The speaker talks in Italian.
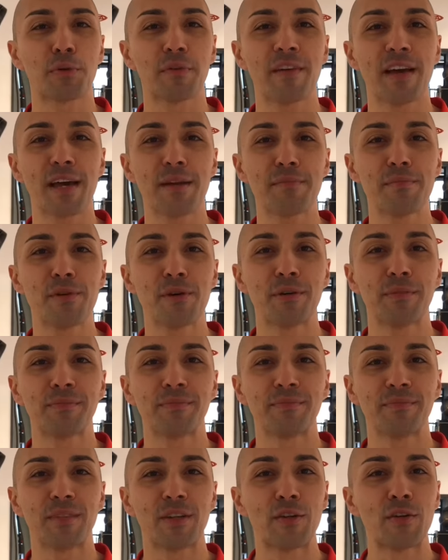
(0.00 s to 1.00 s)

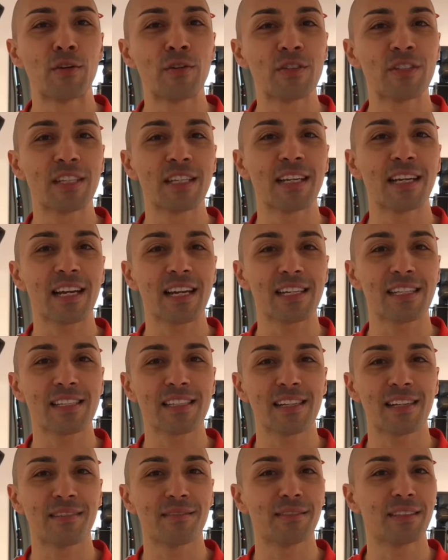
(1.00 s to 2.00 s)
proverbio, non si
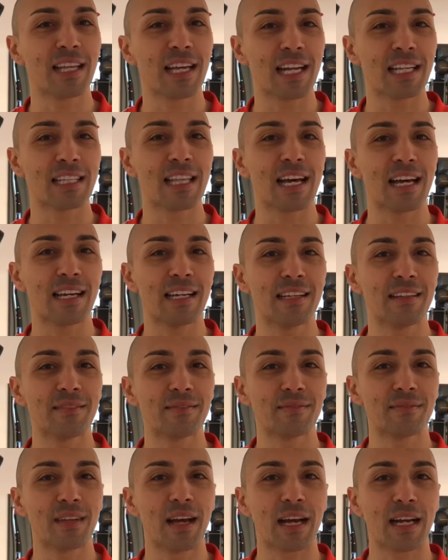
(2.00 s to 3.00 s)
ingrassa da Natale
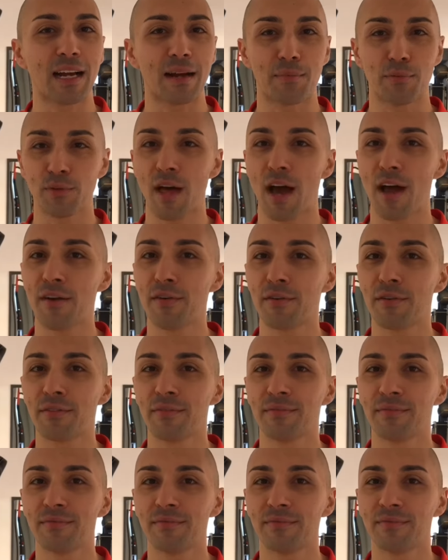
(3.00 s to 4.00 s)
a
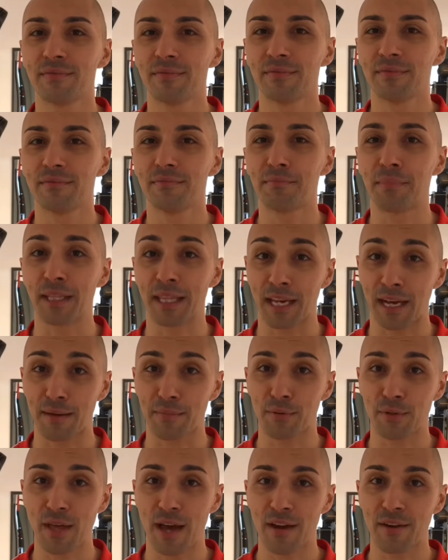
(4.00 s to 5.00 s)
Capodanno, ma da
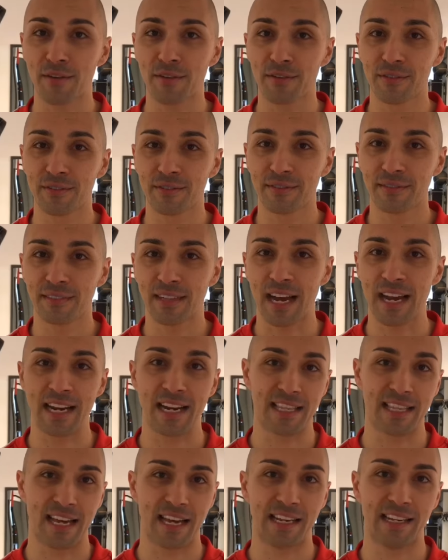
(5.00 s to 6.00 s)
Capodanno a
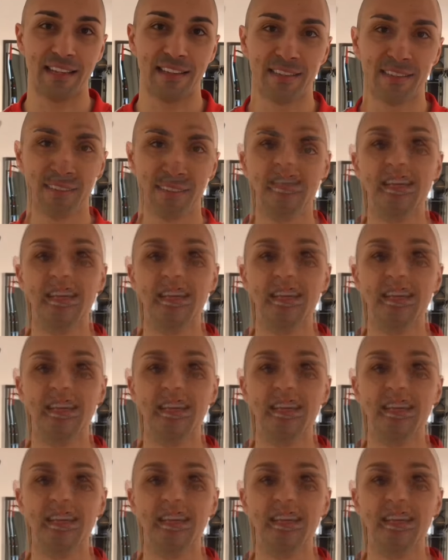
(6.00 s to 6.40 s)
Natale.